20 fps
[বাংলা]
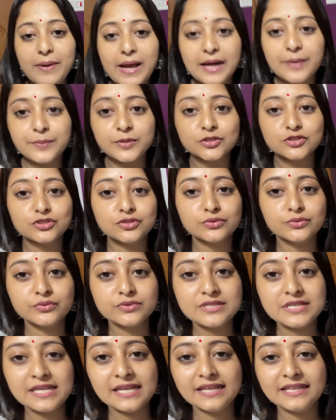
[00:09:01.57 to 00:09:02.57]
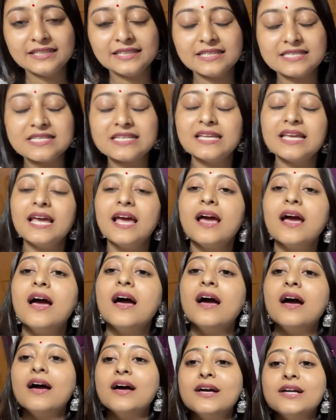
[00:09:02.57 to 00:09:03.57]
ব্যাগপত্র গুছিয়ে নিয়েছি
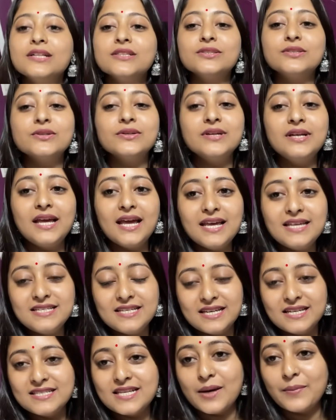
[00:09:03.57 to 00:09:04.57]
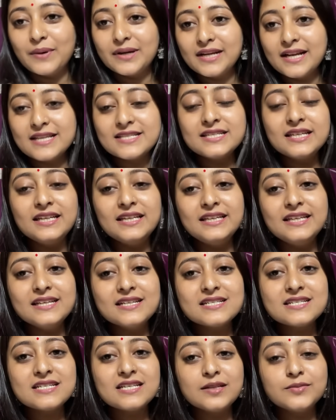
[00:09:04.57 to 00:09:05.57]
তো এই যে জামাটা আজকে নিয়ে
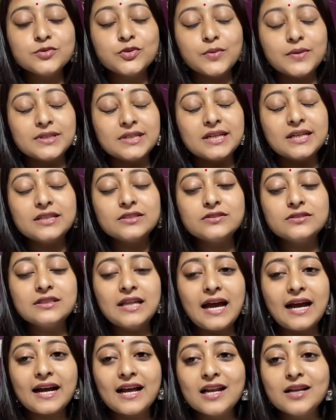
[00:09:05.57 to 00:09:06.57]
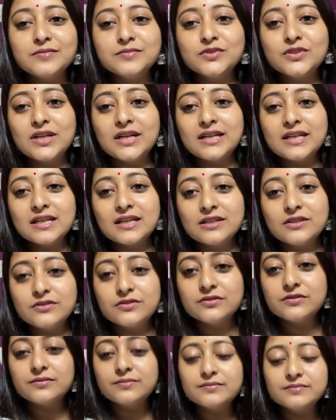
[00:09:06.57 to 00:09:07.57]
এসেছিলাম তোমাদেরকে তো দেখালাম তো এটা একটু
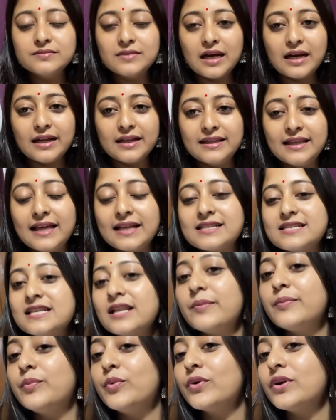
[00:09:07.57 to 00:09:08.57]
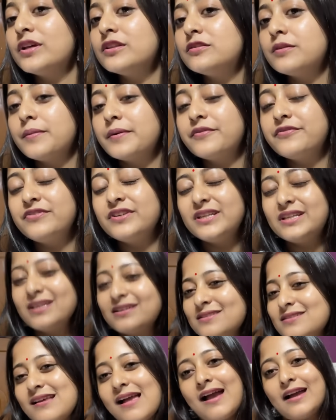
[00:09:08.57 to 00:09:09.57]
মানে দেখছিলাম পরে তবে
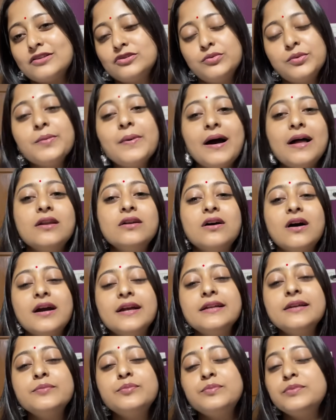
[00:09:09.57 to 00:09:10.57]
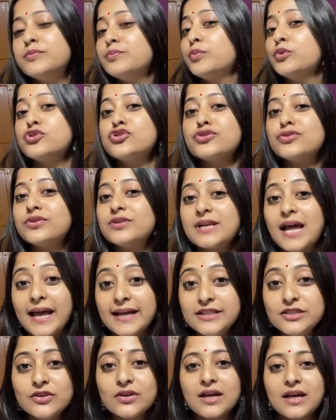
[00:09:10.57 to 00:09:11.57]
ফিটিংস একদমই ভালো হয়নি প্রচণ্ড
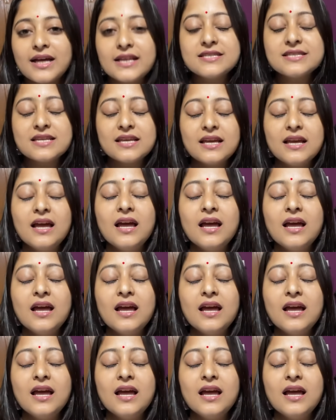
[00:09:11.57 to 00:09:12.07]
টাইট হয়ে গেছে